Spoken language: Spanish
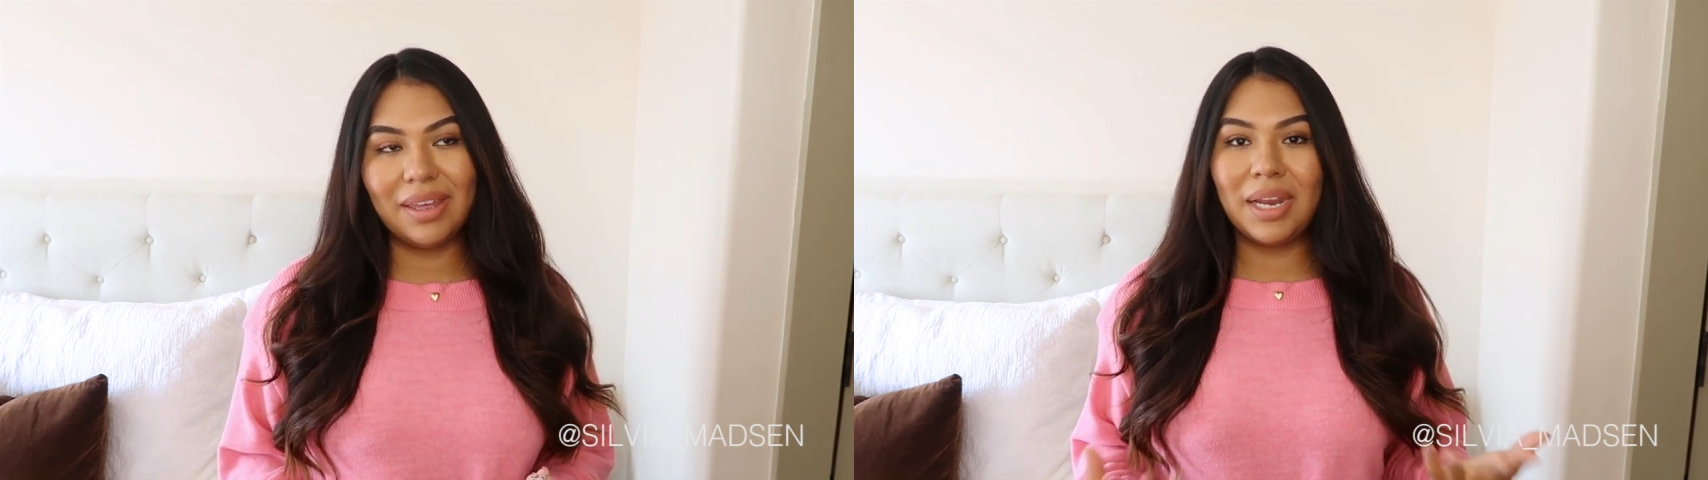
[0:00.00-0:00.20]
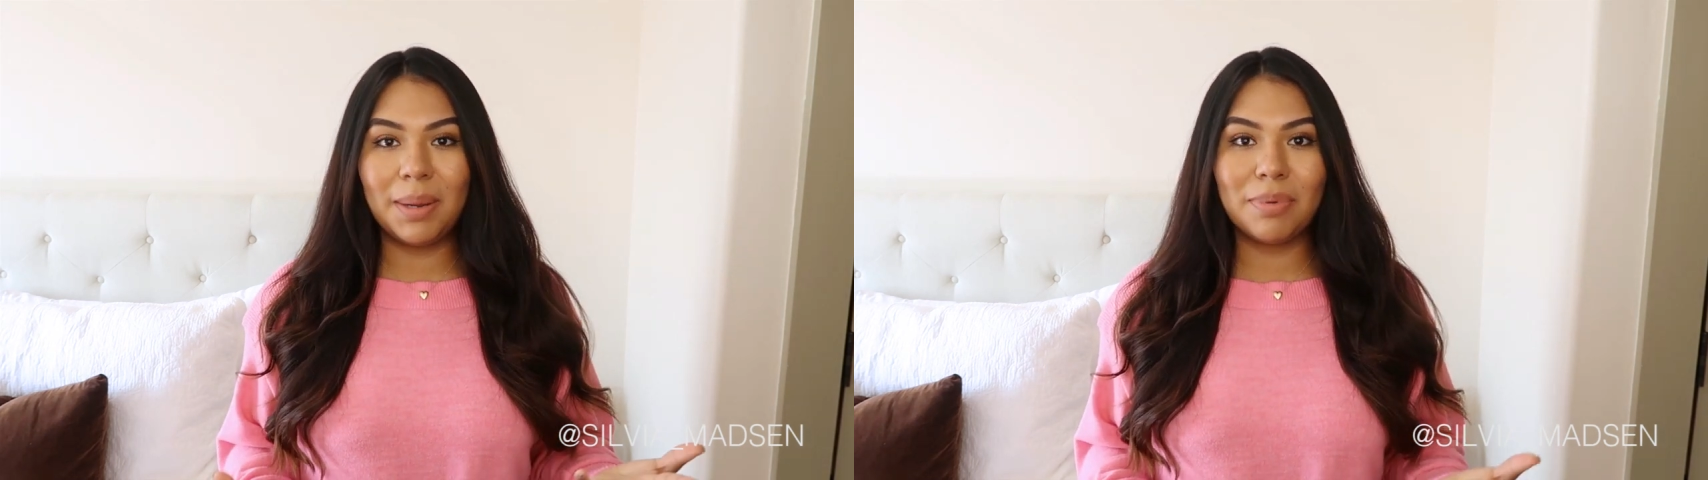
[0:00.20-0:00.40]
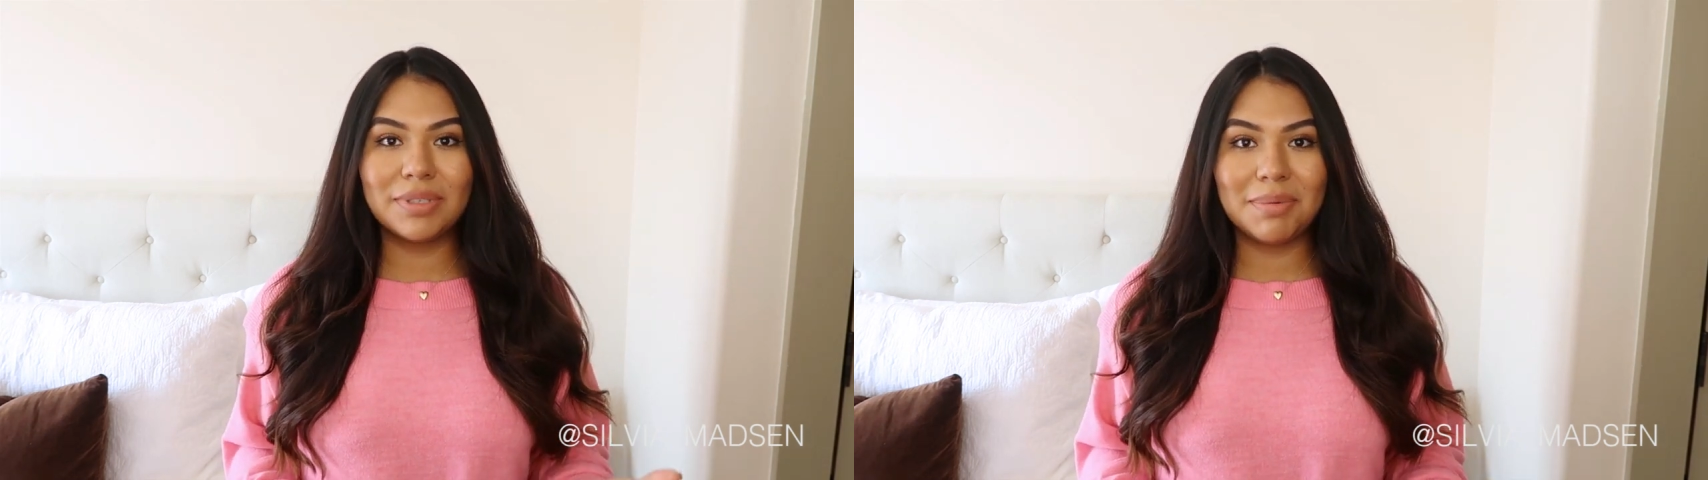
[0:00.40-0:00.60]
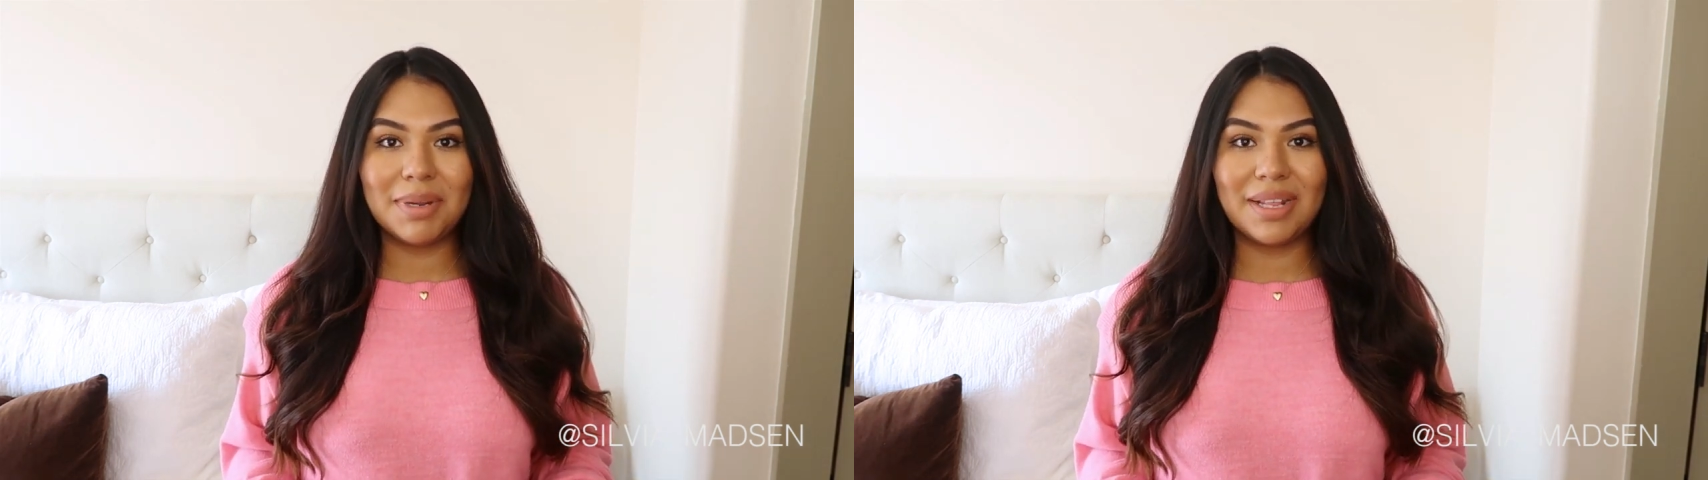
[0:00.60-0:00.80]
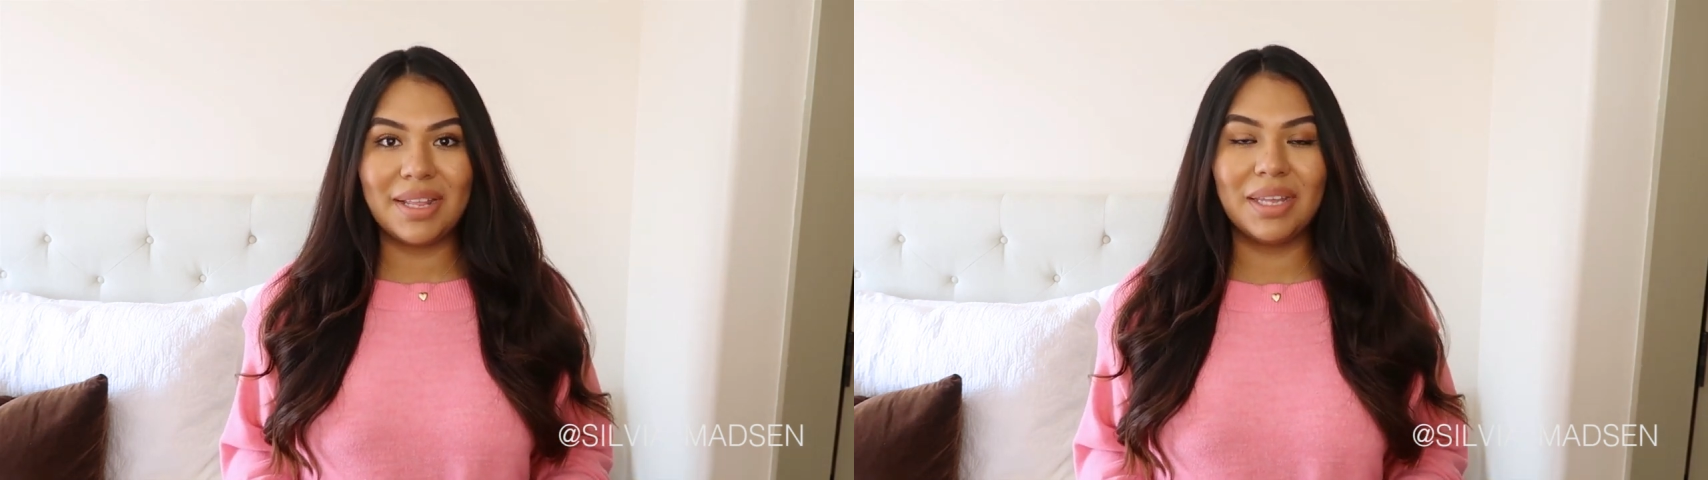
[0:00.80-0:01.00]
hay la
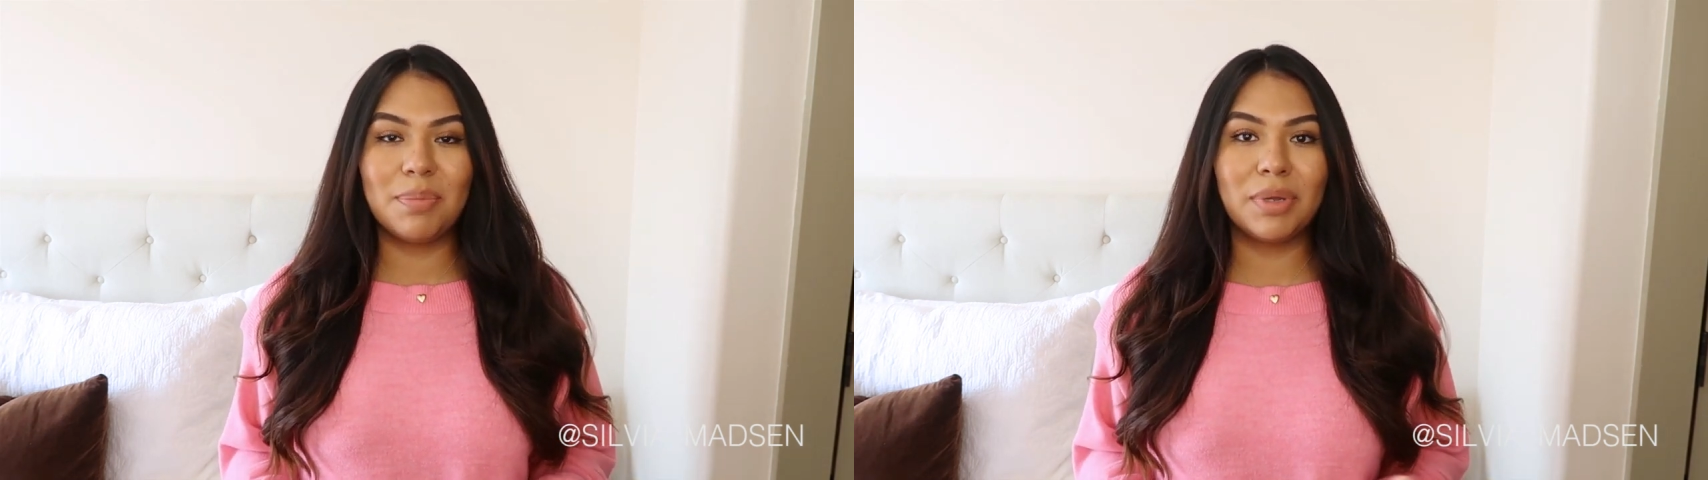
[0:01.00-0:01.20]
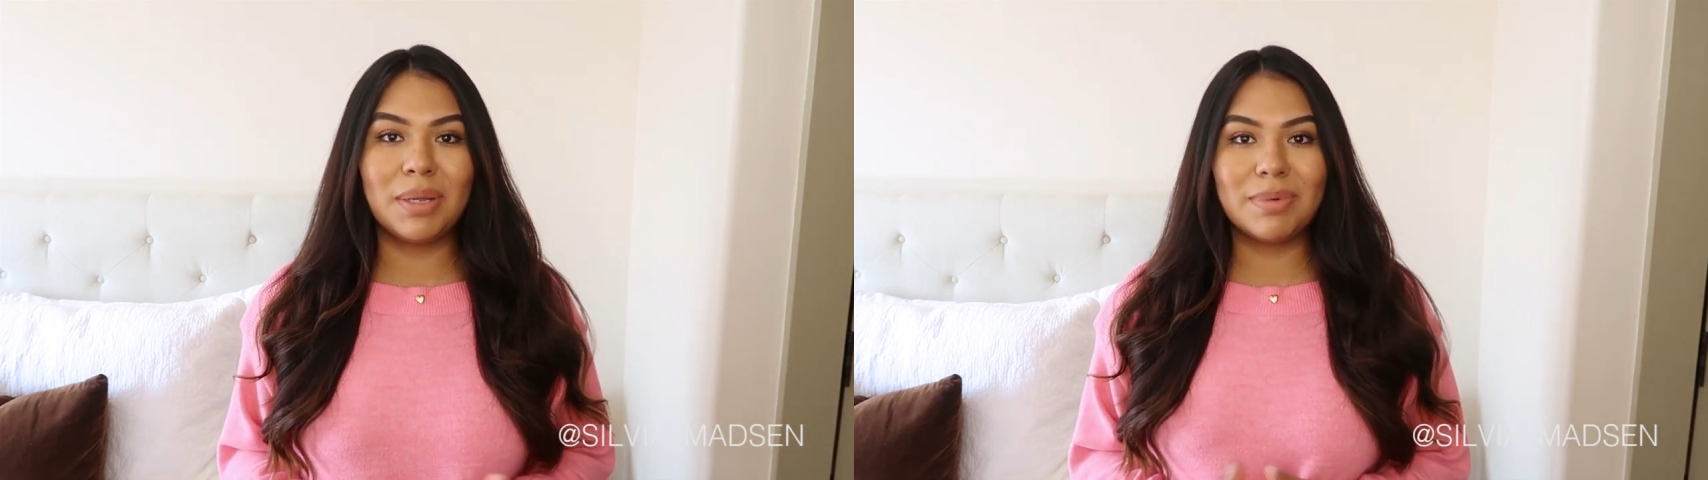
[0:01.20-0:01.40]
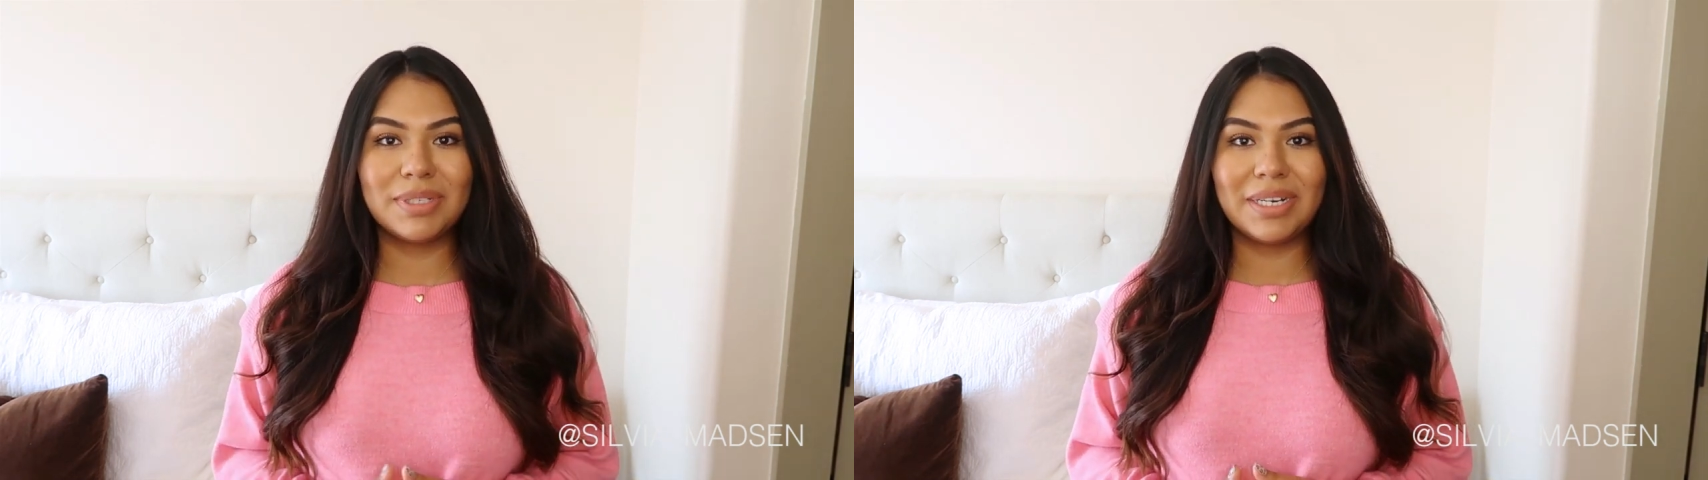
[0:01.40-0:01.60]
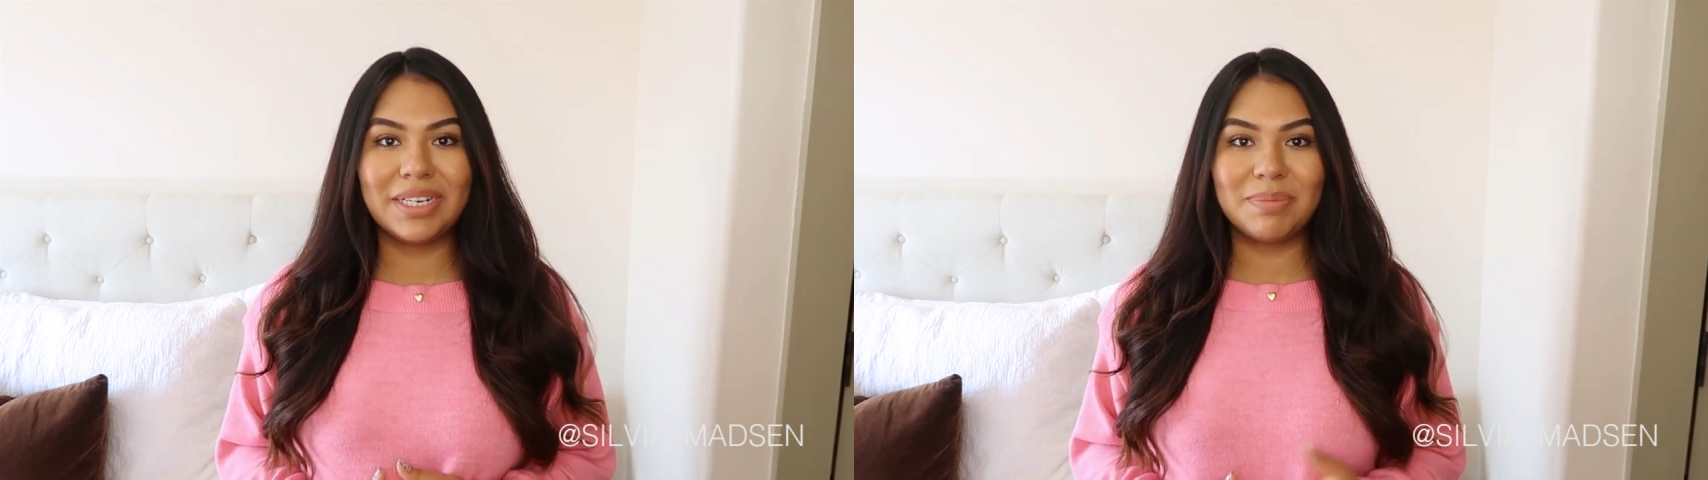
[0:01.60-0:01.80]
posibilidad de que podamos ser